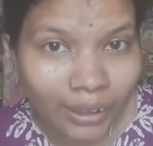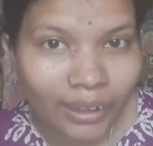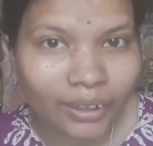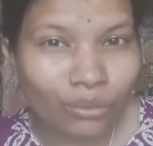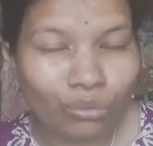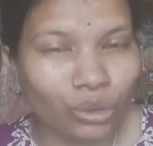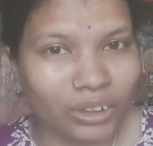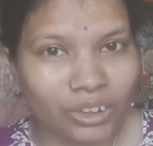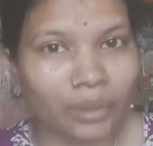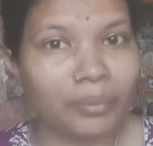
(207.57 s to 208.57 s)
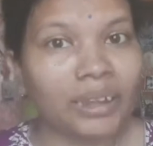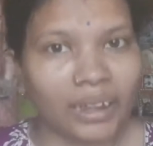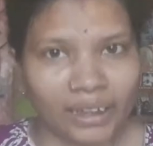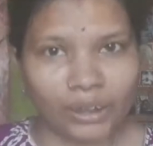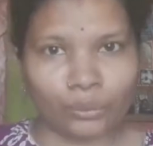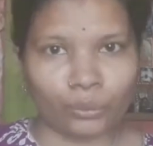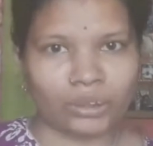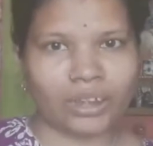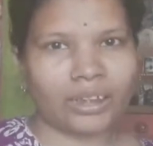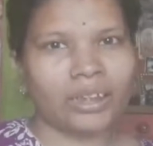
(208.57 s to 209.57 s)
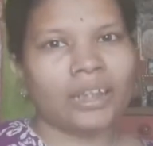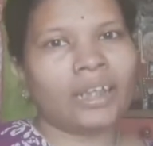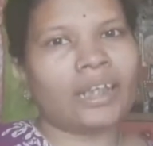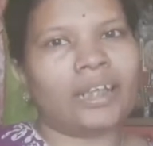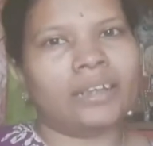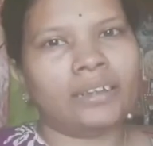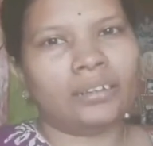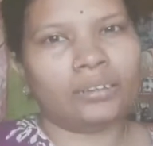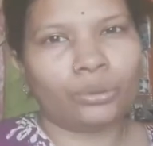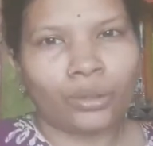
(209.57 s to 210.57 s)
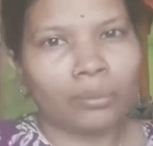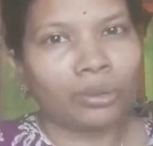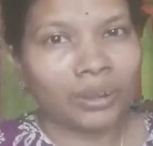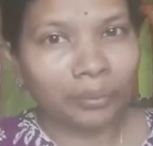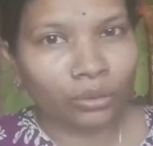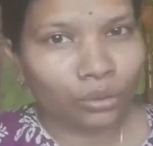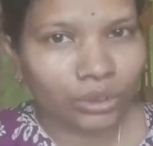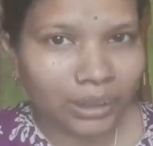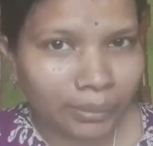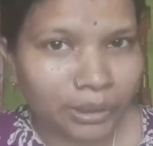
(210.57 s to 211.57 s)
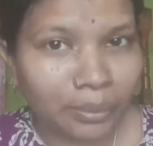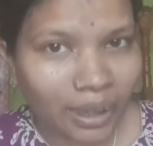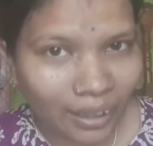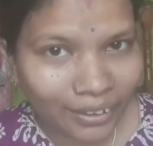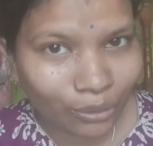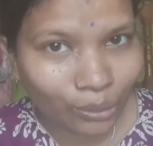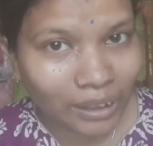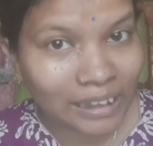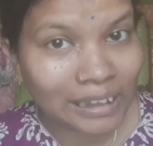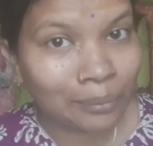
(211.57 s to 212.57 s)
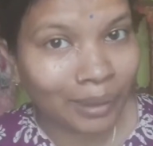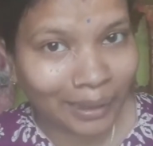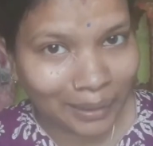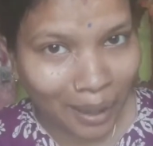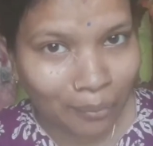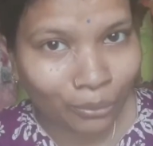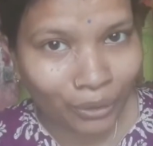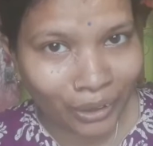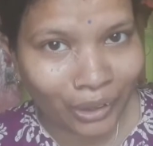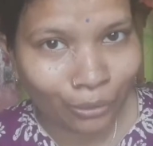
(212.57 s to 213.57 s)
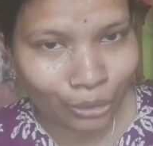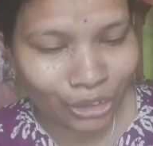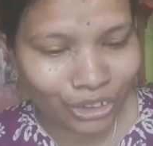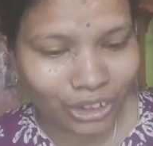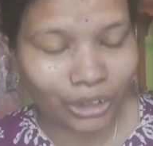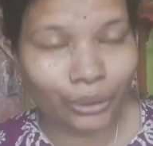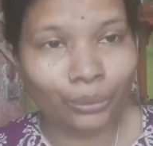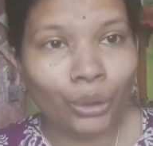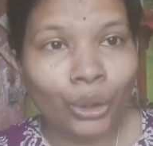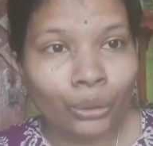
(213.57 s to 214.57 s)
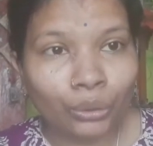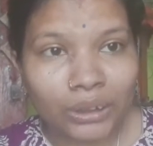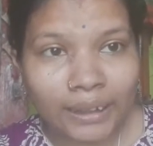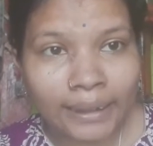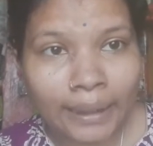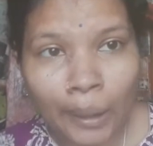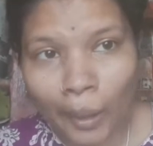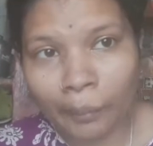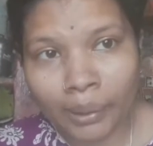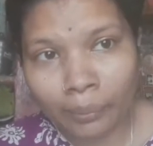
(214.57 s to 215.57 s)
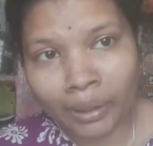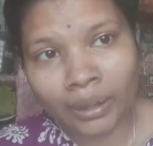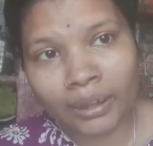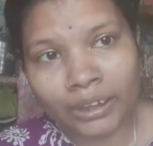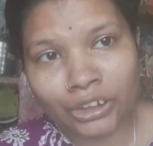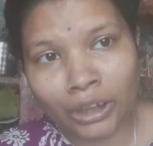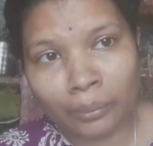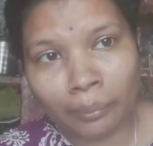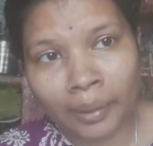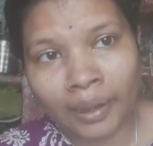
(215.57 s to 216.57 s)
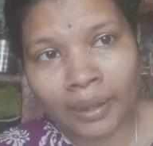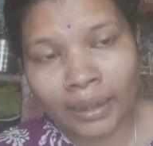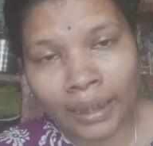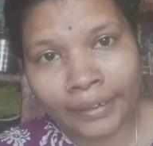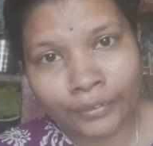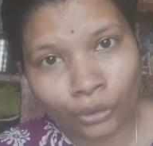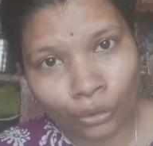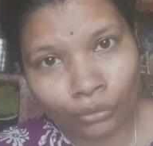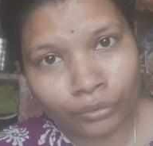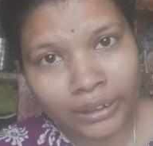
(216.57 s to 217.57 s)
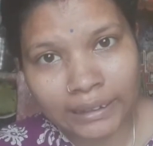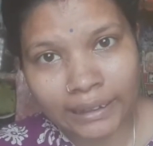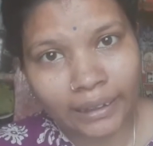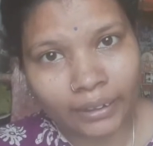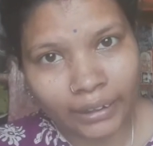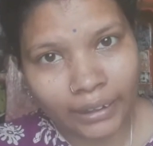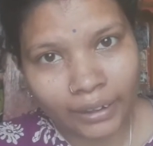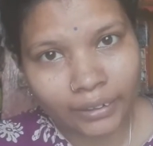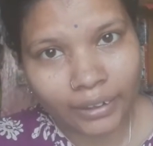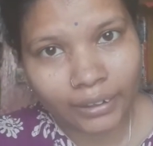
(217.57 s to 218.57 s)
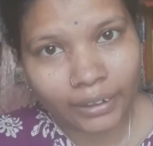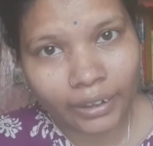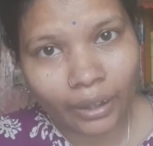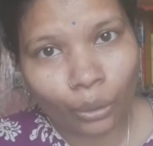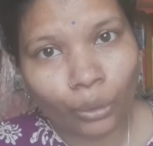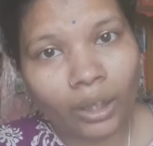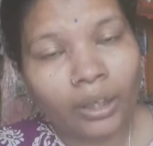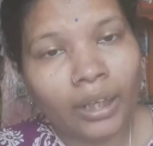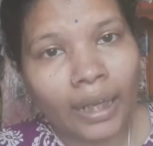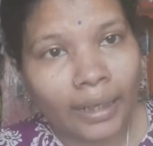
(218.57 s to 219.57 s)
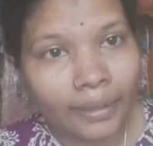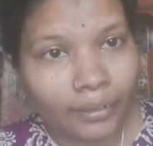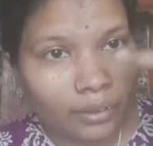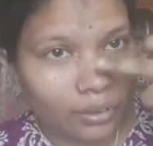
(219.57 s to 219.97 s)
करे वो अच्छा भी नहीं होता है एंड थोड़ा बहुत आप लोगों को समझ में आ रही होगी कि मैं क्या बोलने की कोशिश कर रही हूँ हम तो चलिए अभी मेरा किचन में लाइट ऑफ है इसलिए अंधेरा अंधेरा दिख रहा होगा एंड